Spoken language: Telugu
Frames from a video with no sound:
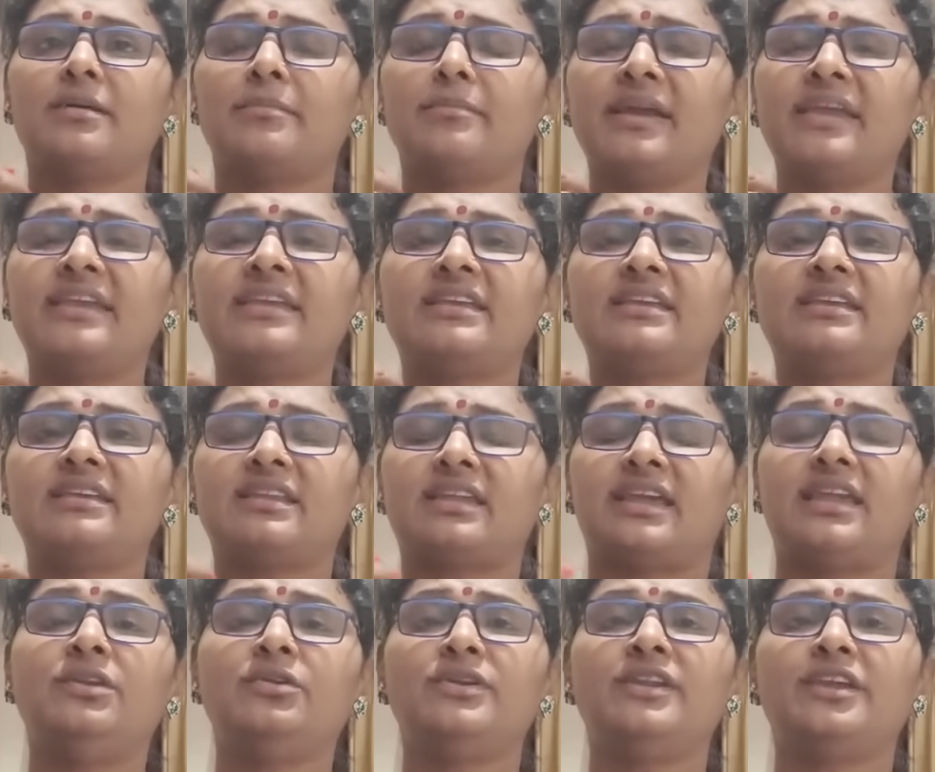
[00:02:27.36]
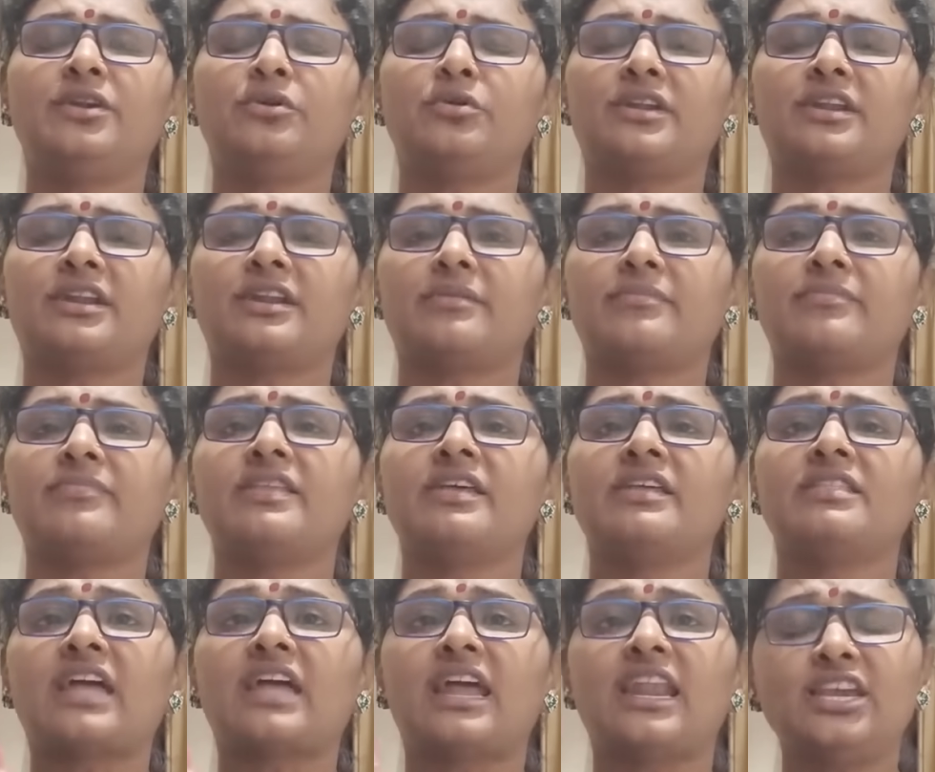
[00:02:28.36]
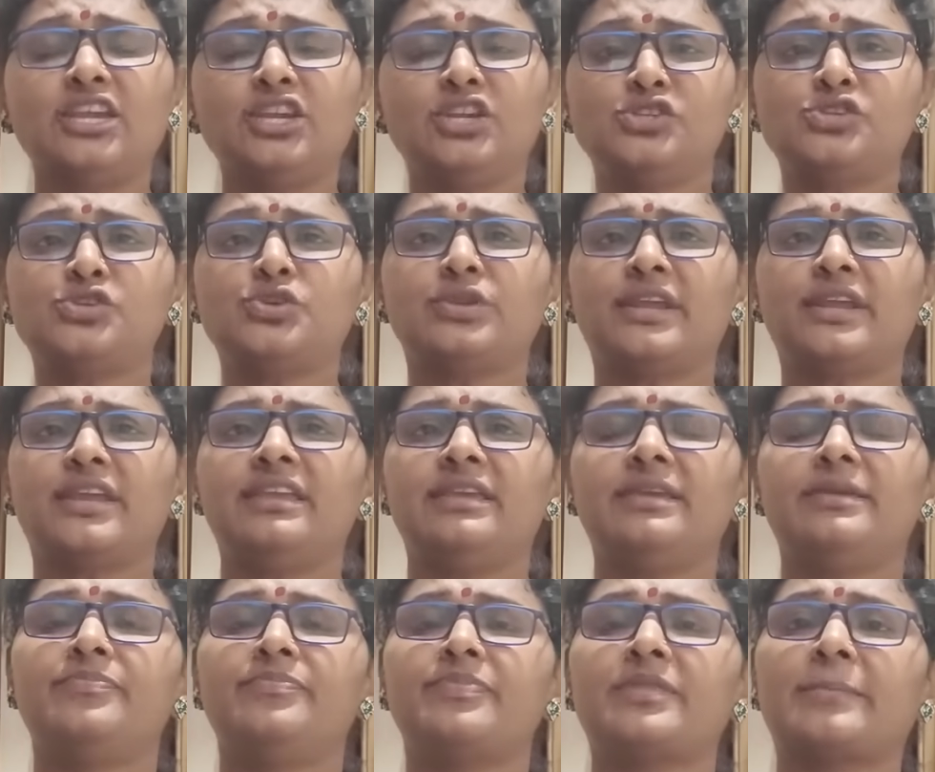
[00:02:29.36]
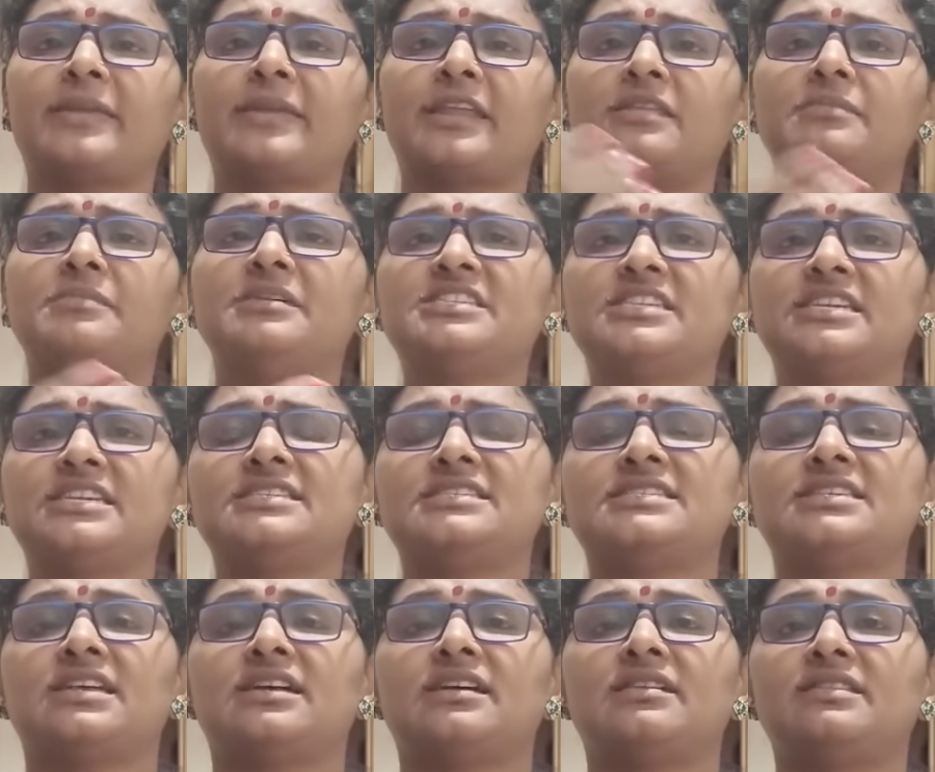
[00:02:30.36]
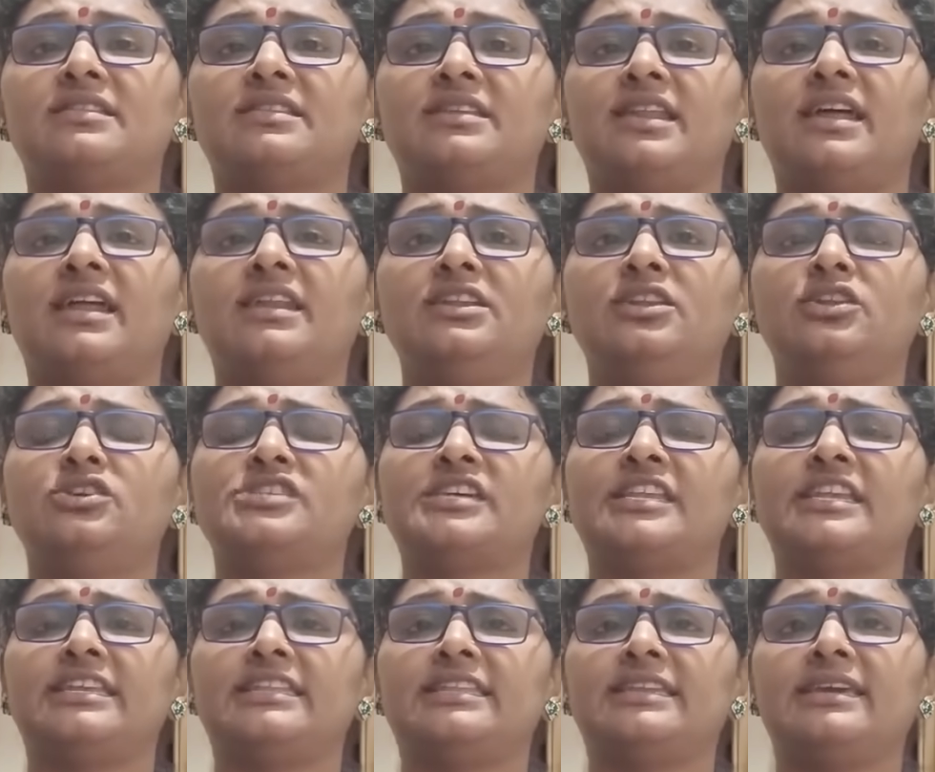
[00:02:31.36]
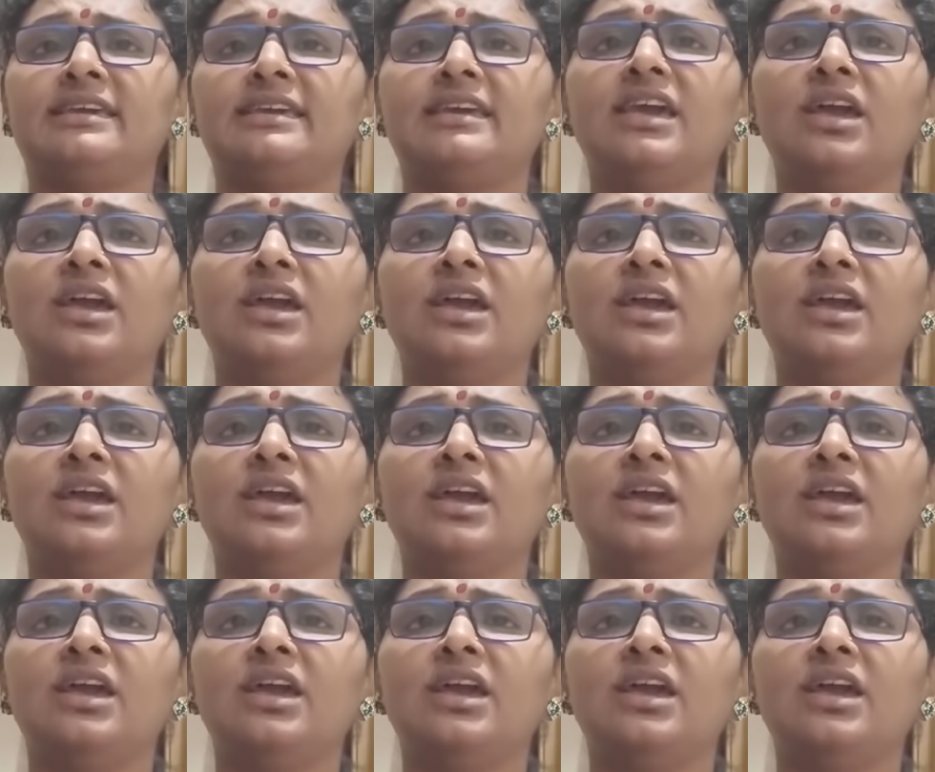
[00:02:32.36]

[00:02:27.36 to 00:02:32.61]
అమ్మాయికి రైలు ఢీకొట్టడం తల ఇంజూర్ అయ్యి ప్రథమ చికిత్స తెనాలిలో జరిగితే